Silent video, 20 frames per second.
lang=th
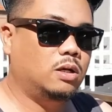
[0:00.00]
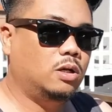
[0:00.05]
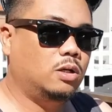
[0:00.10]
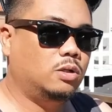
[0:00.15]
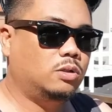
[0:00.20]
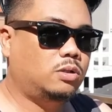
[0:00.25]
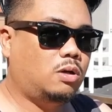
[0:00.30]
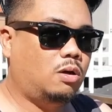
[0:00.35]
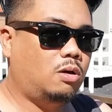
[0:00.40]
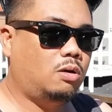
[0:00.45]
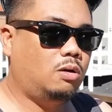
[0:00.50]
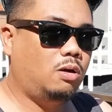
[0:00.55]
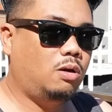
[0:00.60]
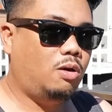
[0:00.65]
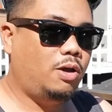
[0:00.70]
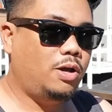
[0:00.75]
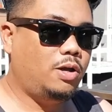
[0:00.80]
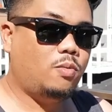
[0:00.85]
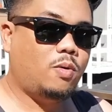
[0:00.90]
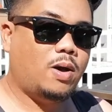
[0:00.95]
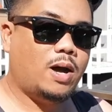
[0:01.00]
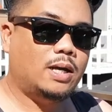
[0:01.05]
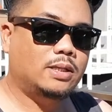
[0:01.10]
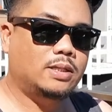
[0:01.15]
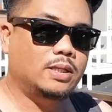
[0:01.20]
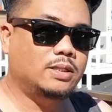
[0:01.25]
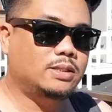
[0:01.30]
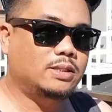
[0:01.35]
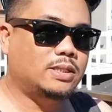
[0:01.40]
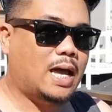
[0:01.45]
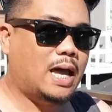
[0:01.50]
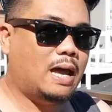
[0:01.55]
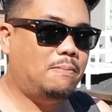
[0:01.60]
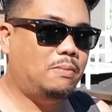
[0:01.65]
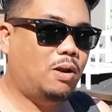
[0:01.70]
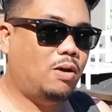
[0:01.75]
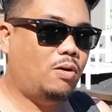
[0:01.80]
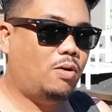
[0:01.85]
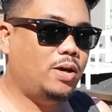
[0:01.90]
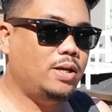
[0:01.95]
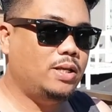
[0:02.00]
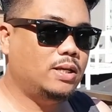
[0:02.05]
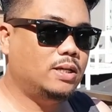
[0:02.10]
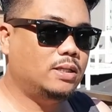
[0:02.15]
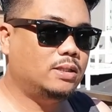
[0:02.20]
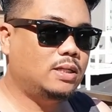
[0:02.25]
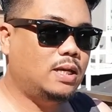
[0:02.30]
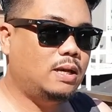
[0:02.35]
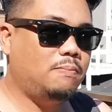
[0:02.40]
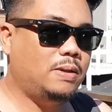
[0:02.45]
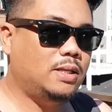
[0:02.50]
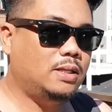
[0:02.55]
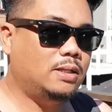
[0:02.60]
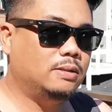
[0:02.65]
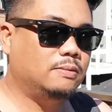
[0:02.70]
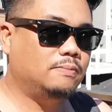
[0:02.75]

200 กว่าถึง 300 เนี่ยถ้าเป็น